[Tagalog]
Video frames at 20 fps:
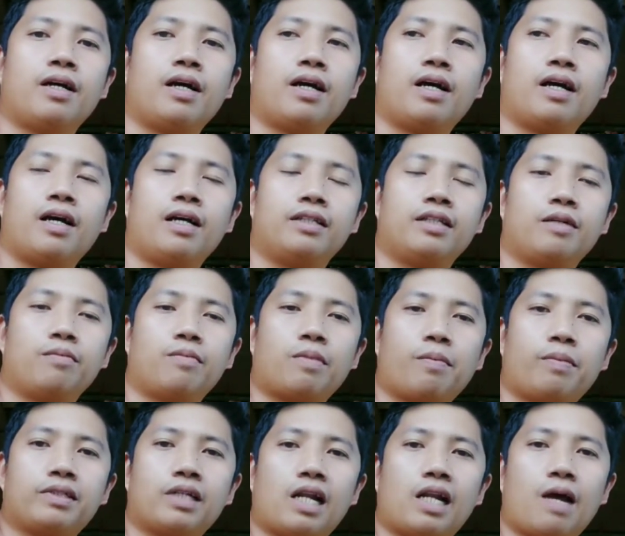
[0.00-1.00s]
Uh,
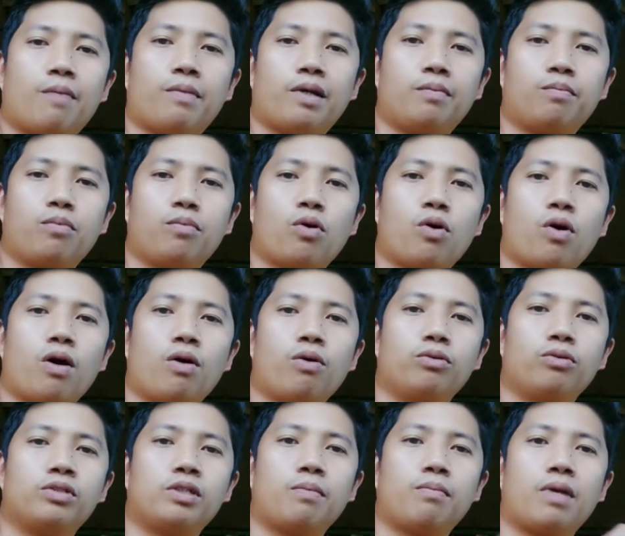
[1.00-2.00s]
nagpapasalamat po
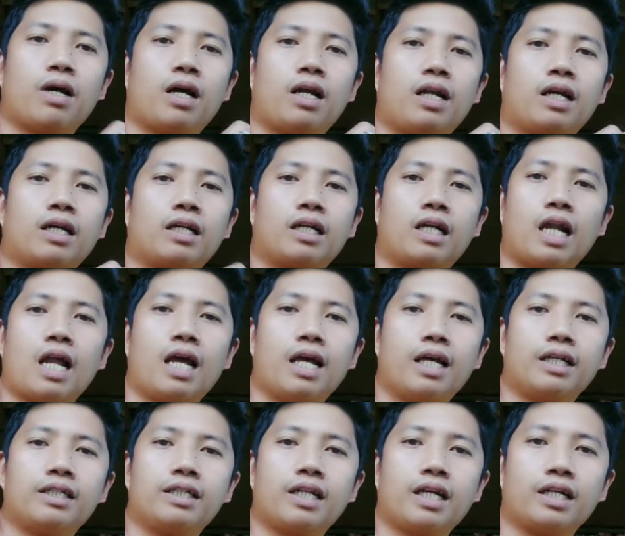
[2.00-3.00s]
ako sa mga
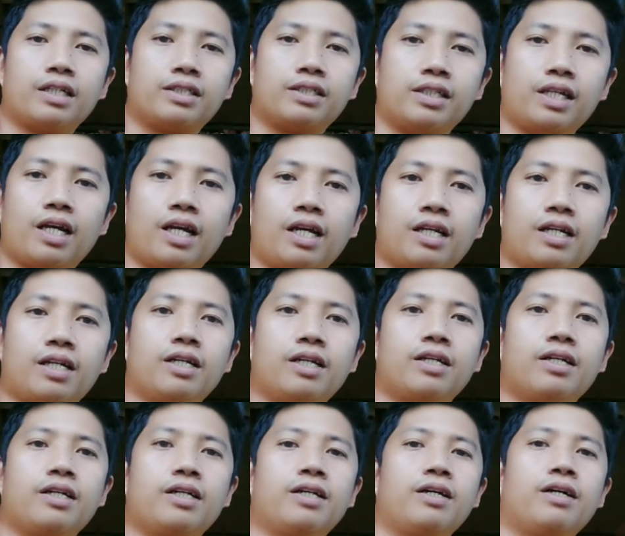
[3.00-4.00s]
nag-like, nag-share
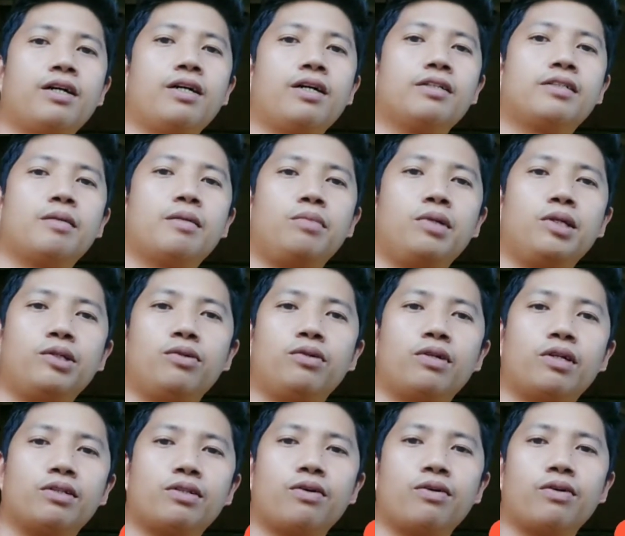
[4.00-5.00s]
uh, sa video
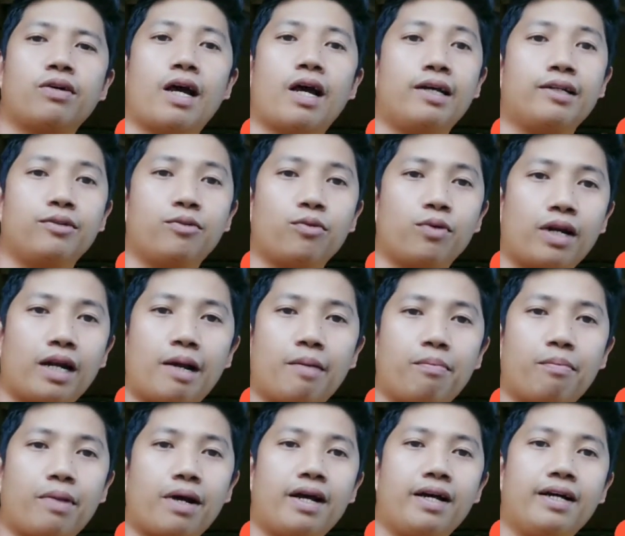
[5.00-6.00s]
na to kahit wala
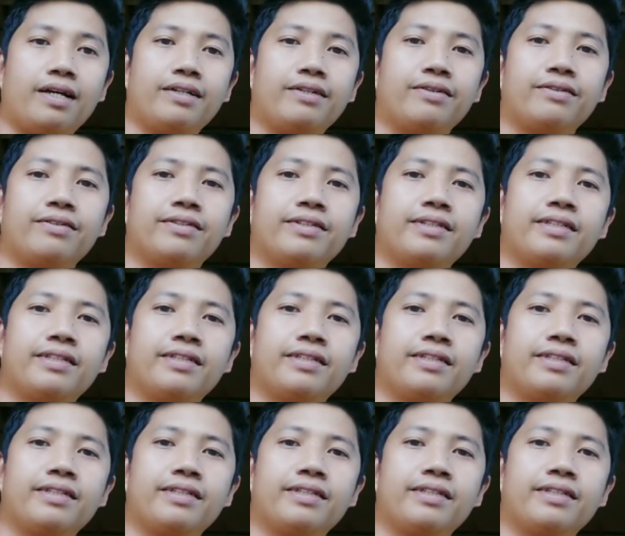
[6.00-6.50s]
pa, no?